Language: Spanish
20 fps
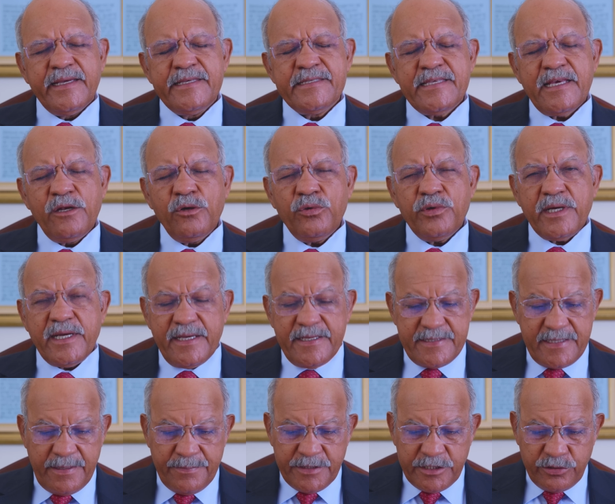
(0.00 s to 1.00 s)
En San
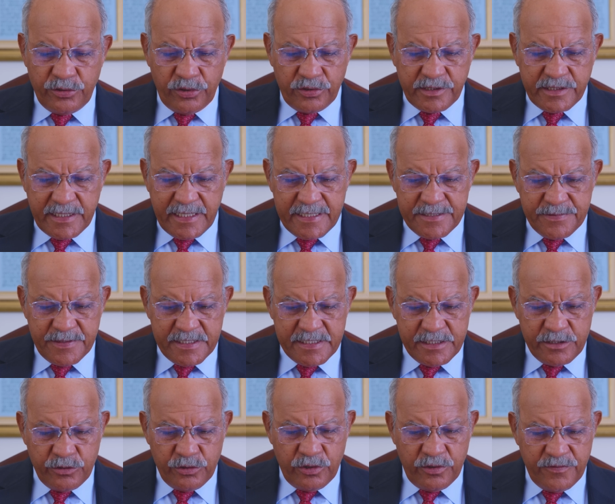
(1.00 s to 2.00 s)
Lucas capítulo 3
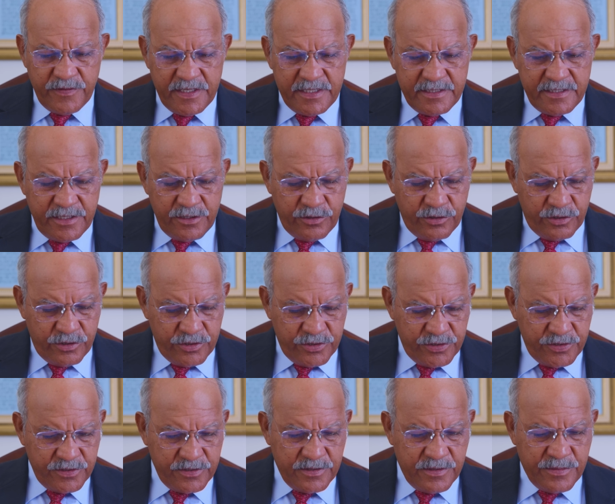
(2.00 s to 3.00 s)
versículo
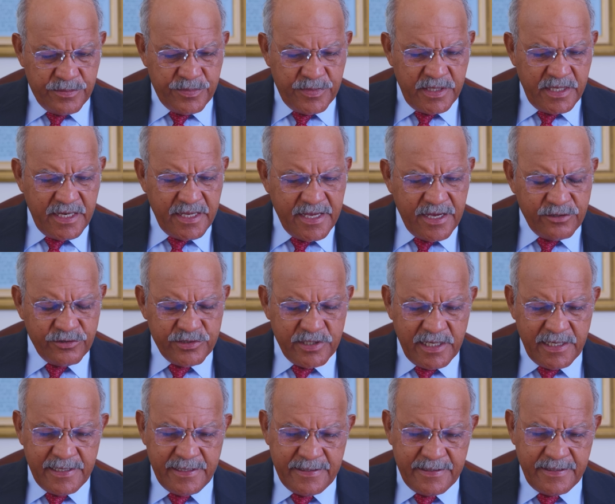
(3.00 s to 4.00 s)
22, mire qué
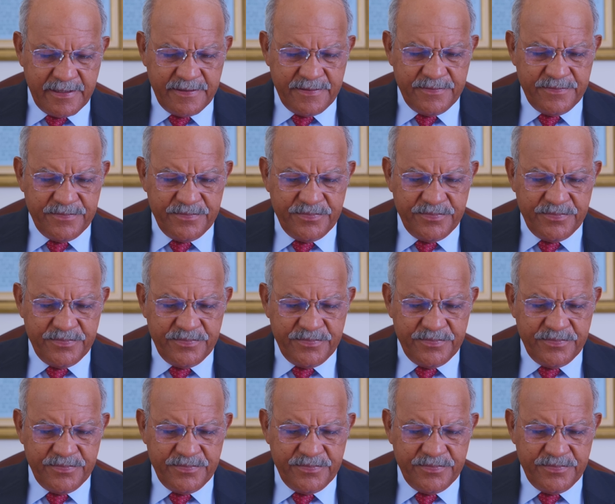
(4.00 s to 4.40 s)
cosa linda.